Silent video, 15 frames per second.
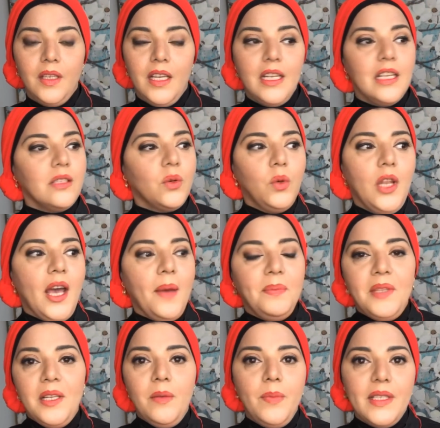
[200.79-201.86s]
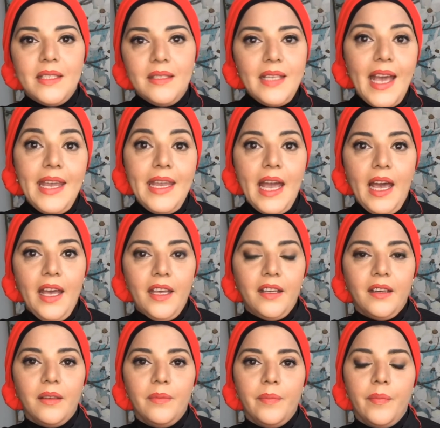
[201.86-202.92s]
الناس كلها بتلبس اي
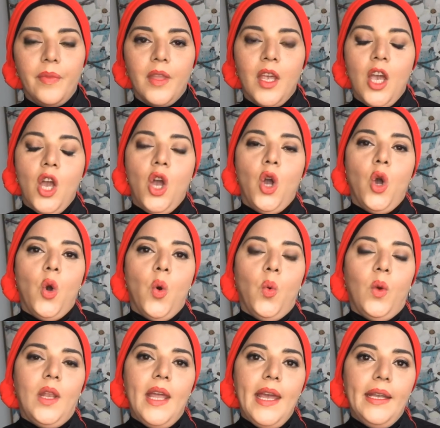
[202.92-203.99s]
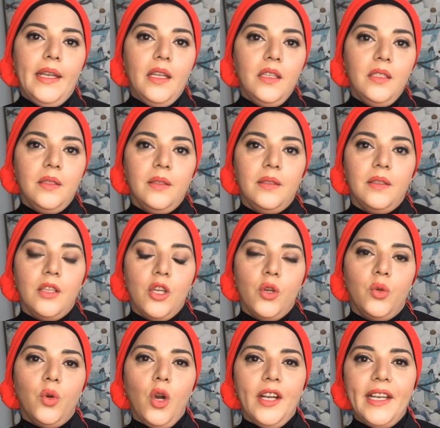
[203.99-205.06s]
حاجه ولكن
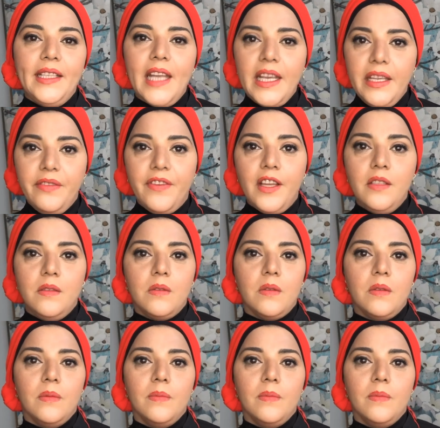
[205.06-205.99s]
روح كده ايفنت